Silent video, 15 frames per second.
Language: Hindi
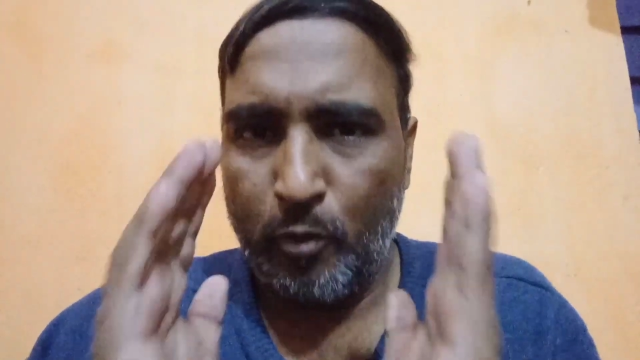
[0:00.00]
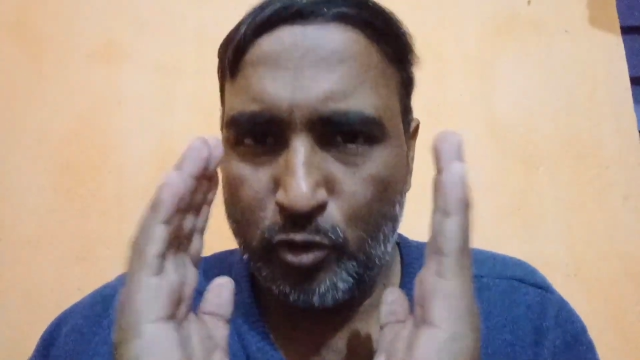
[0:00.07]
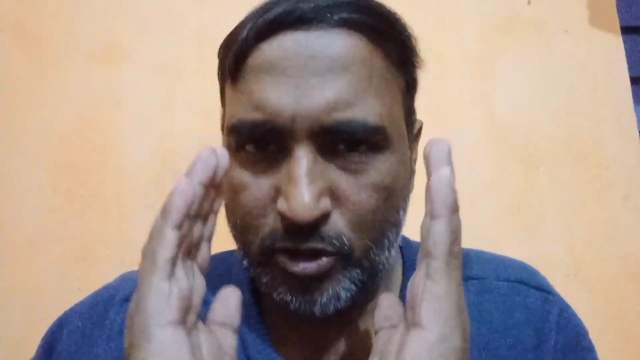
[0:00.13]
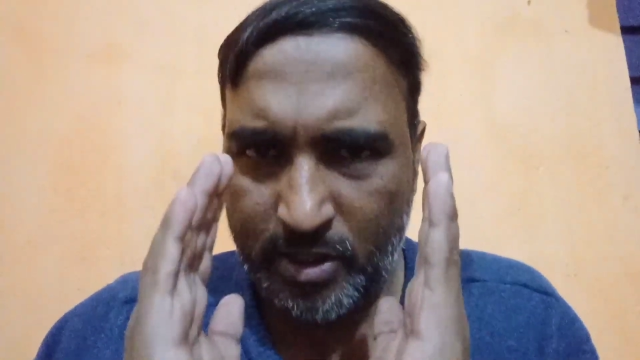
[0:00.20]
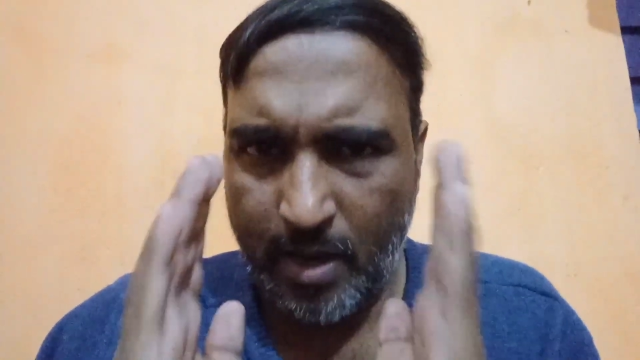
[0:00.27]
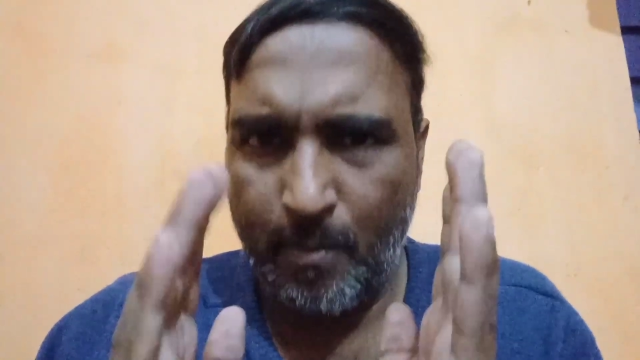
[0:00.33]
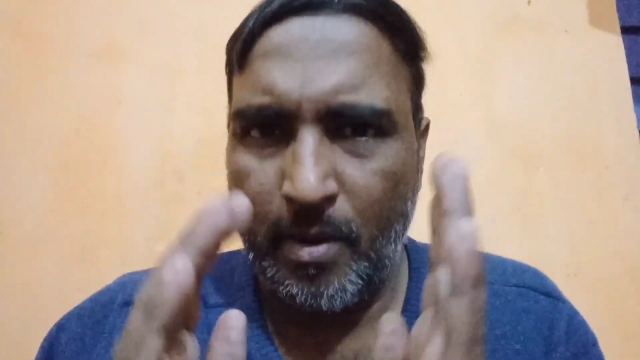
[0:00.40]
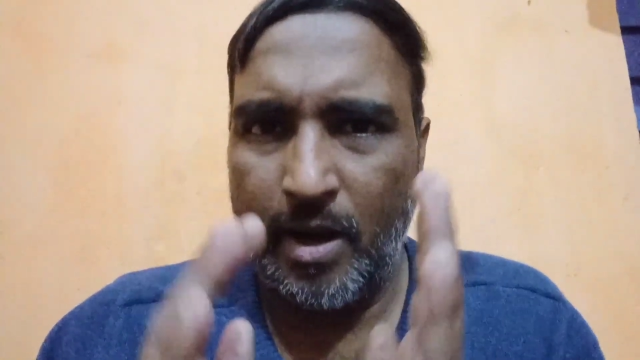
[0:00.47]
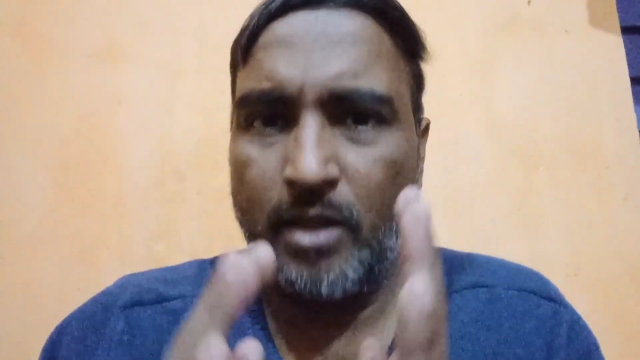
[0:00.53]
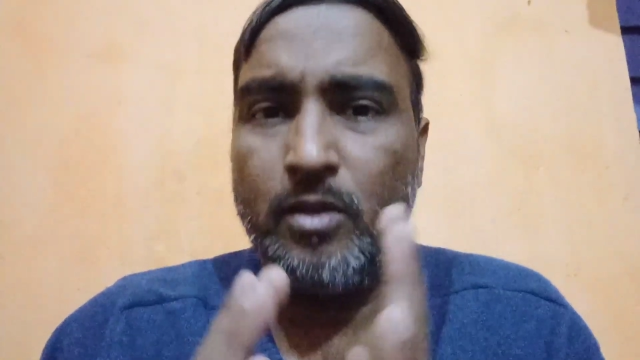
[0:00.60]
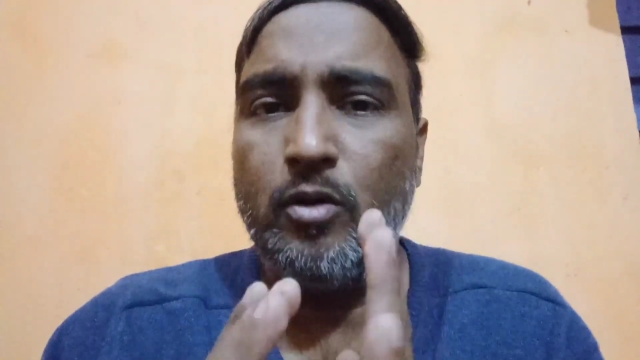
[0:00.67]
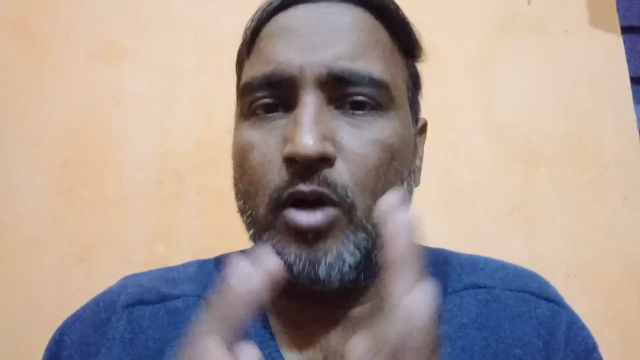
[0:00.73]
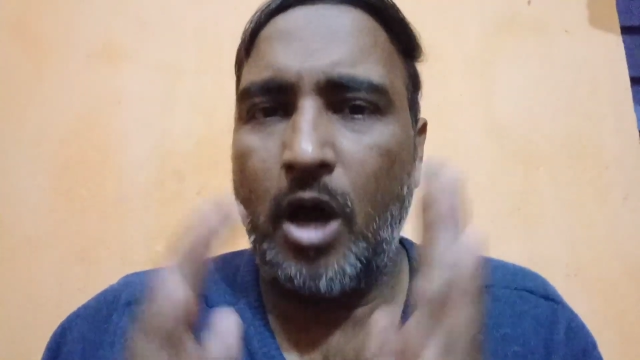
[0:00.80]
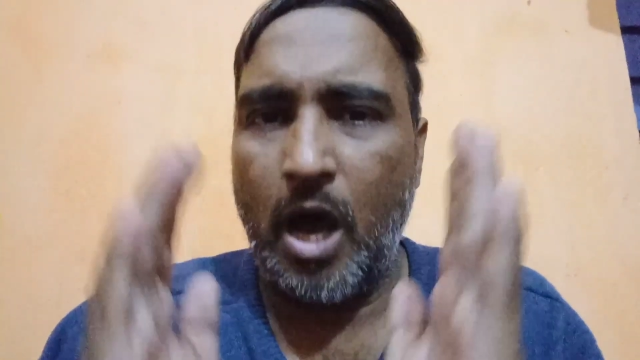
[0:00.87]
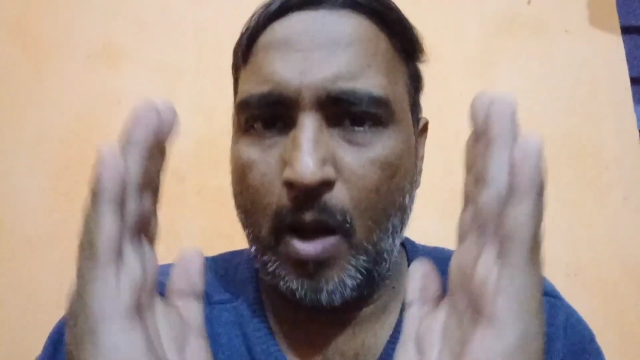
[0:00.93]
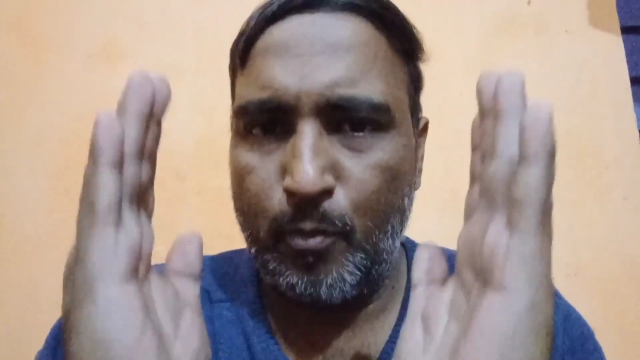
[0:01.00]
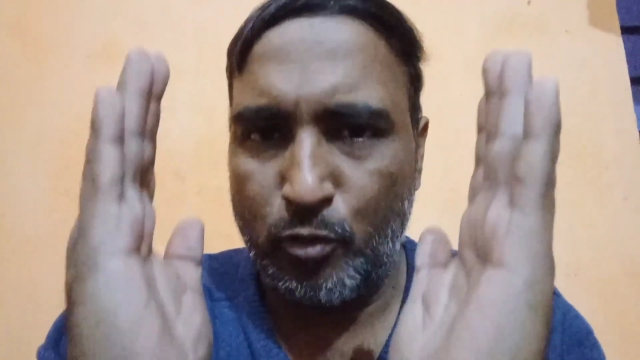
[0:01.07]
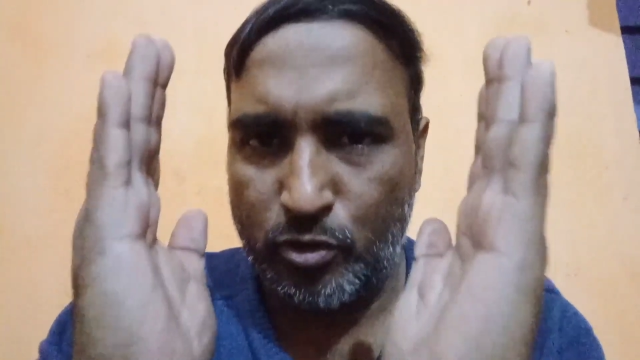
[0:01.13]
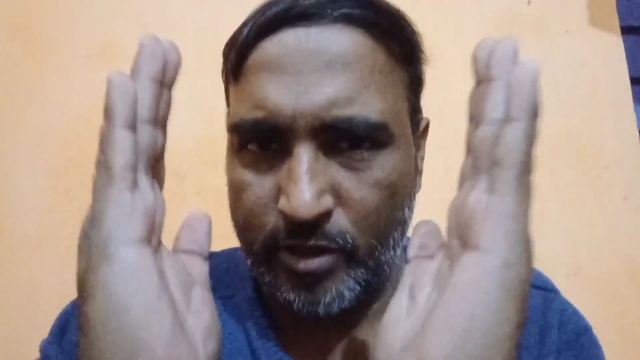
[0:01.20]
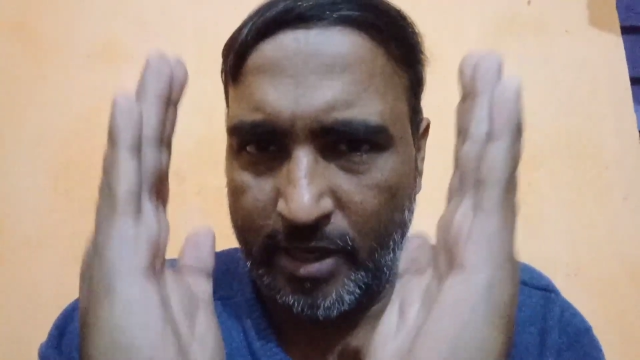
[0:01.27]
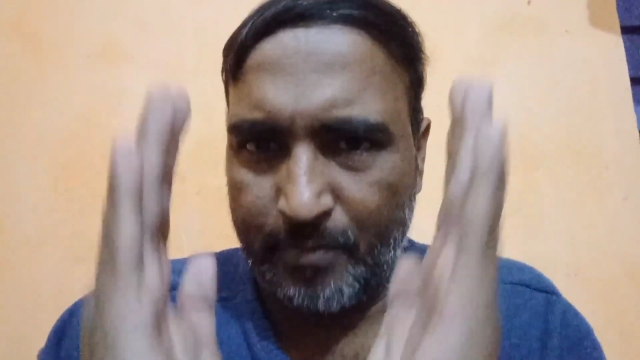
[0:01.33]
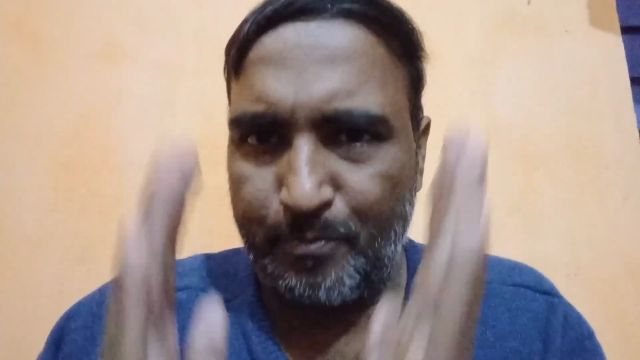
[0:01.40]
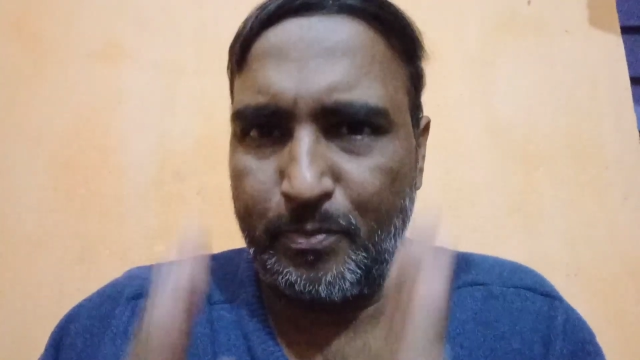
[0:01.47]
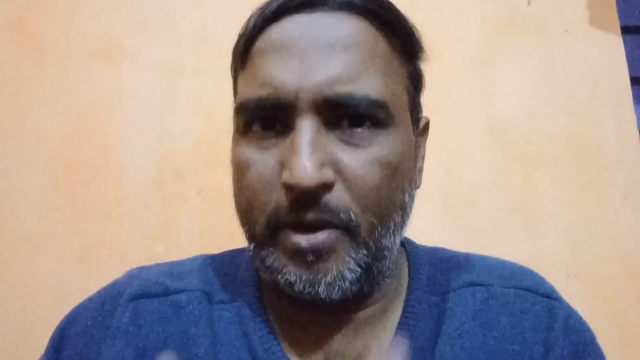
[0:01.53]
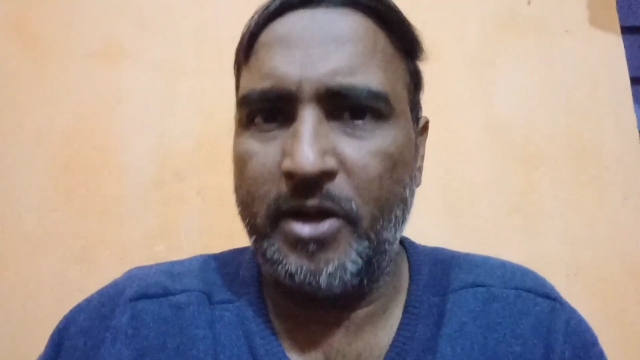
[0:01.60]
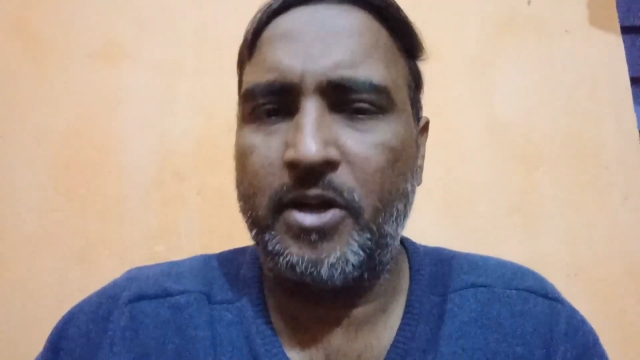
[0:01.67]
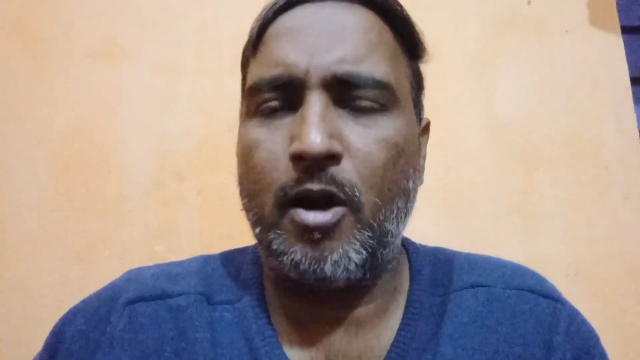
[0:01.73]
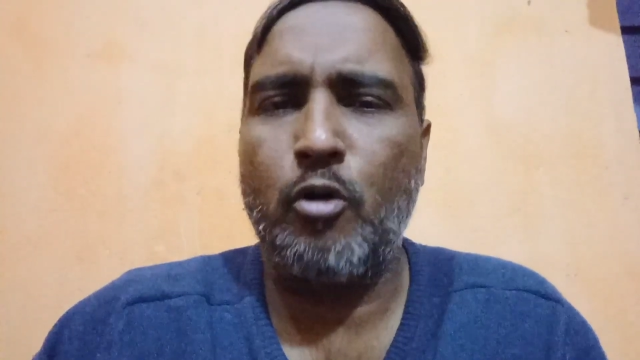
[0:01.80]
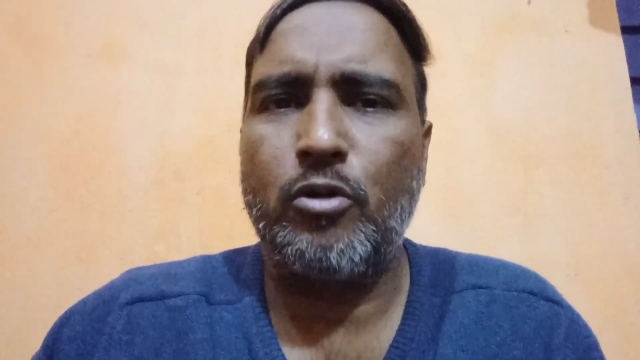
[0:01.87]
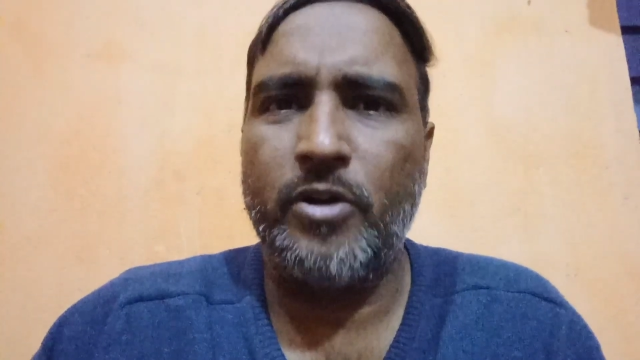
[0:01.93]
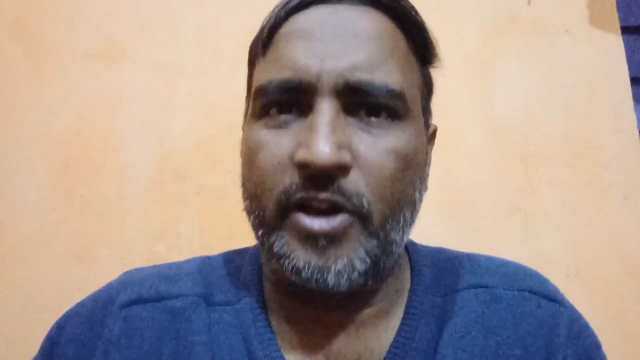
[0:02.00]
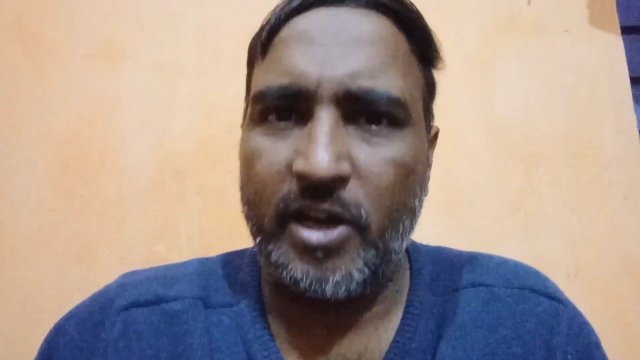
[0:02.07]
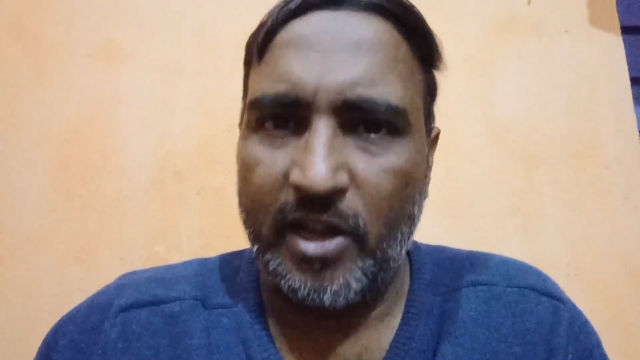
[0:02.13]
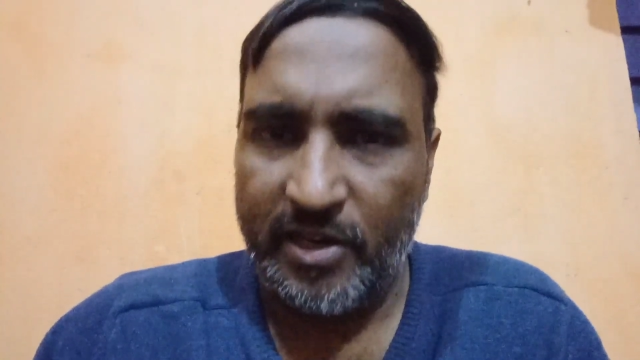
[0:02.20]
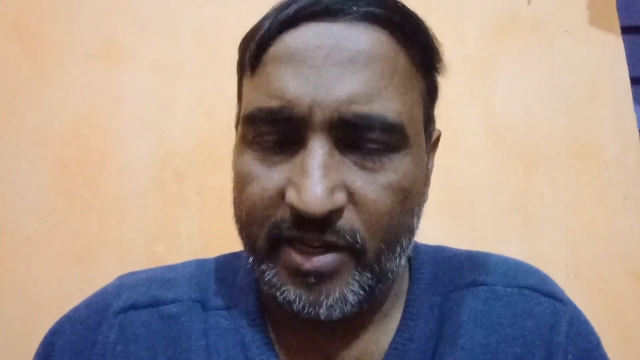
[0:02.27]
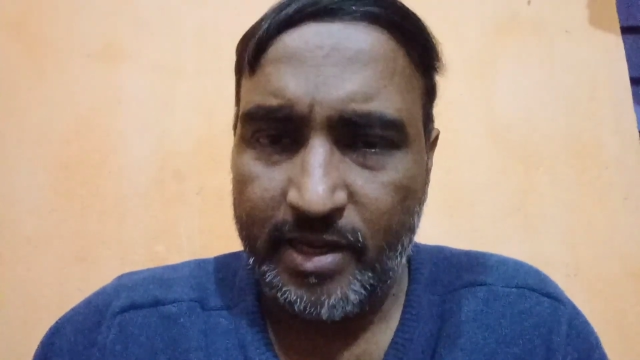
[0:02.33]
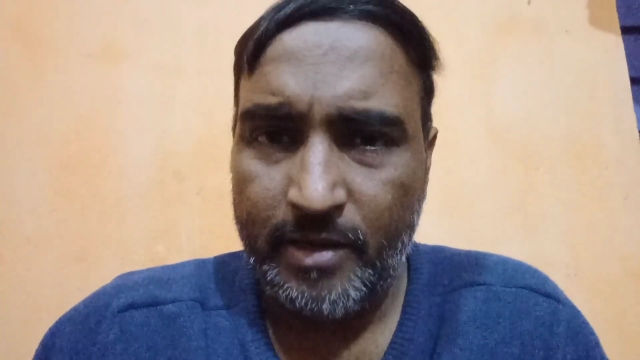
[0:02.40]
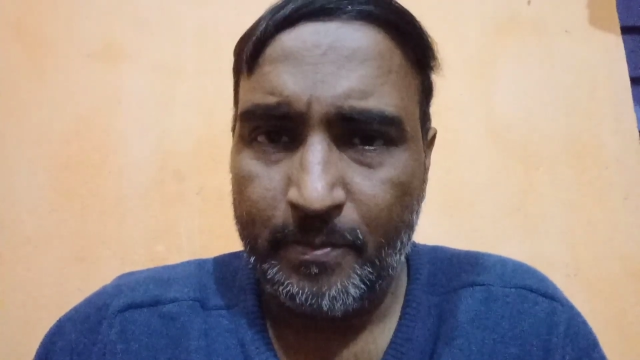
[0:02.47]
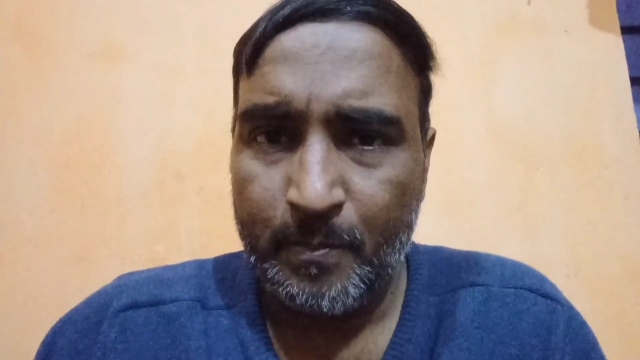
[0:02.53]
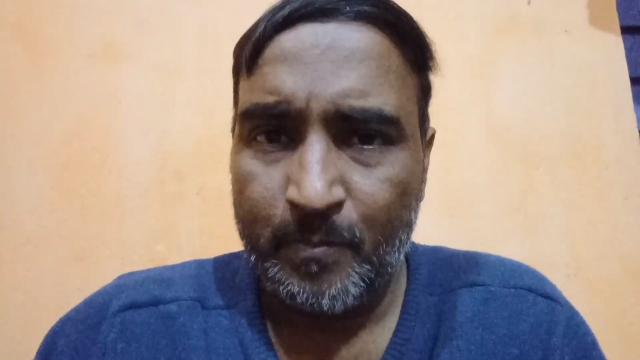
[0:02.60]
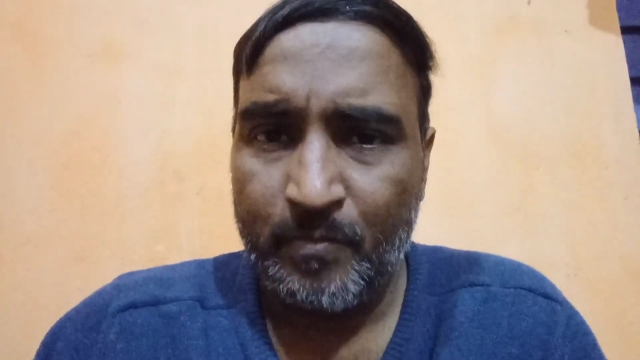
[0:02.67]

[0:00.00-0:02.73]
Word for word: उसके बाद आप उसका एक प्रिंट आउट निकालिए